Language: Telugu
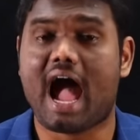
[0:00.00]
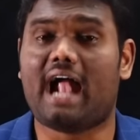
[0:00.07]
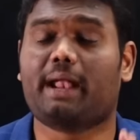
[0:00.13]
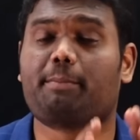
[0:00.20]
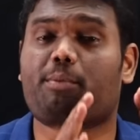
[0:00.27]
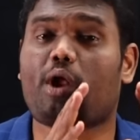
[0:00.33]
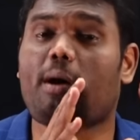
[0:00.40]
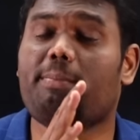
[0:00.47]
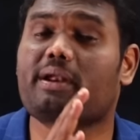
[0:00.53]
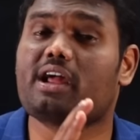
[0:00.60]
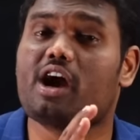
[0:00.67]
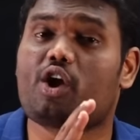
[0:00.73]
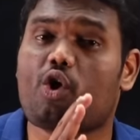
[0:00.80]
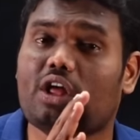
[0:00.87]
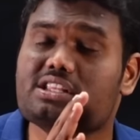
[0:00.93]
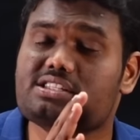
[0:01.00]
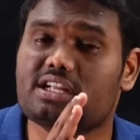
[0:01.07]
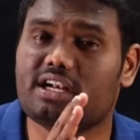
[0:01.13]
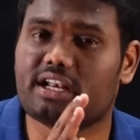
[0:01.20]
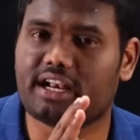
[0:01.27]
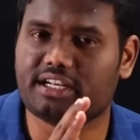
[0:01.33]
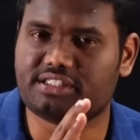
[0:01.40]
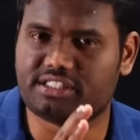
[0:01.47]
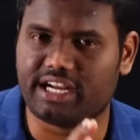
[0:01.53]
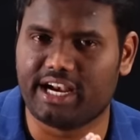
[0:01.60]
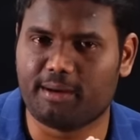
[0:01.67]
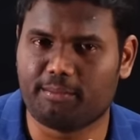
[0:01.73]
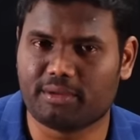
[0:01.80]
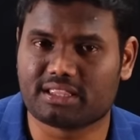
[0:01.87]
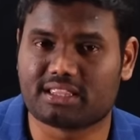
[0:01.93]
అండ్ ప్రాపర్గా కాన్సన్ట్రేట్
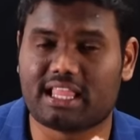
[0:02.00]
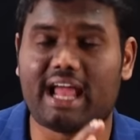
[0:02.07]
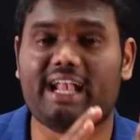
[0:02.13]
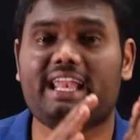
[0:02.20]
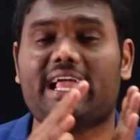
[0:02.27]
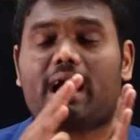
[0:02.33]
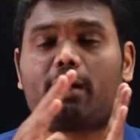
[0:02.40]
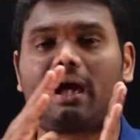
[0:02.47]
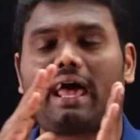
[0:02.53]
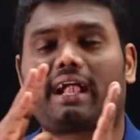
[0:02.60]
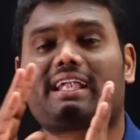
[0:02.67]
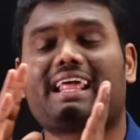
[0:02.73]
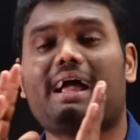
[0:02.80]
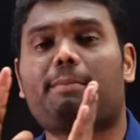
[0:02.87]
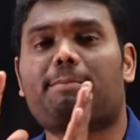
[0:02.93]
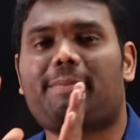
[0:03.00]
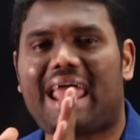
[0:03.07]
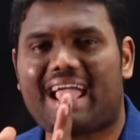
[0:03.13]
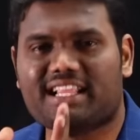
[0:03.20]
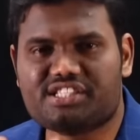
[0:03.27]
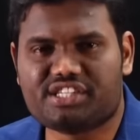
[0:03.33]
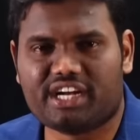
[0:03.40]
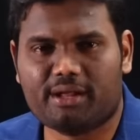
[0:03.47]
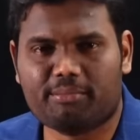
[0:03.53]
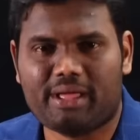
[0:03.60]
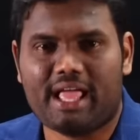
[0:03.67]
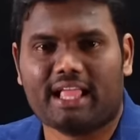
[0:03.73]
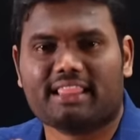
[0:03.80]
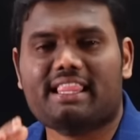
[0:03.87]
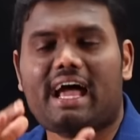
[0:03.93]
చేయడం దాన్ని కరెక్ట్గా ప్లాన్ చేయడం
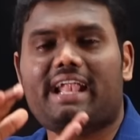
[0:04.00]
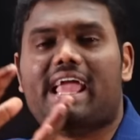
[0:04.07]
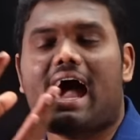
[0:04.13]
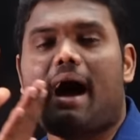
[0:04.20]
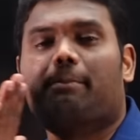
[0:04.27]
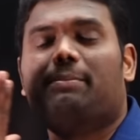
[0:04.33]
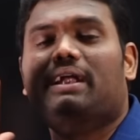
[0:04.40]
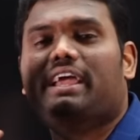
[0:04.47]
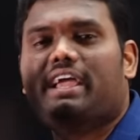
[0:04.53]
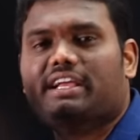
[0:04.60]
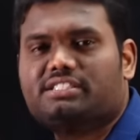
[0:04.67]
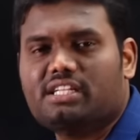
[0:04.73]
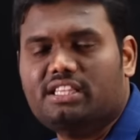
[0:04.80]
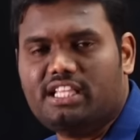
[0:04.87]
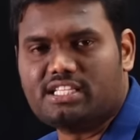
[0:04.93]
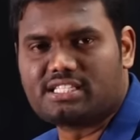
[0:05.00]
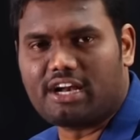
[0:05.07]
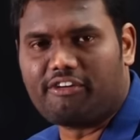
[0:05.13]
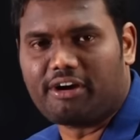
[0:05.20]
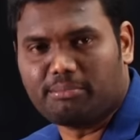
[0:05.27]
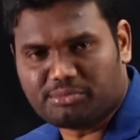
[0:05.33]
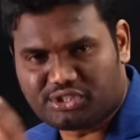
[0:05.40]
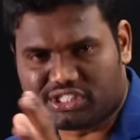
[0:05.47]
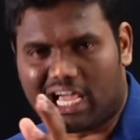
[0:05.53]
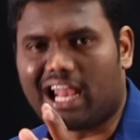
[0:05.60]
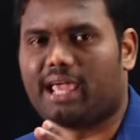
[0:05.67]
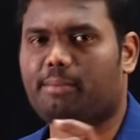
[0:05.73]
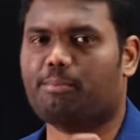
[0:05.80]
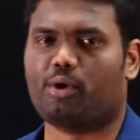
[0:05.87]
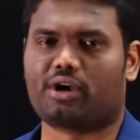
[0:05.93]
దాన్ని అప్లికేషన్ తీసుకురావడం
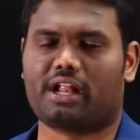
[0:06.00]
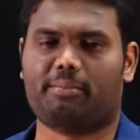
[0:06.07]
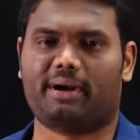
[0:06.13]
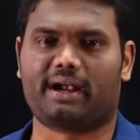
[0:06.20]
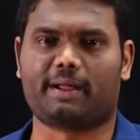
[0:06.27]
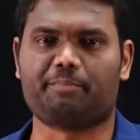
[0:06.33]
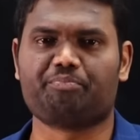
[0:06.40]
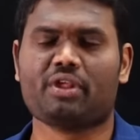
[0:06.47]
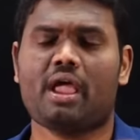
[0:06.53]
చాలా ఇంపార్టెంట్ అనమాట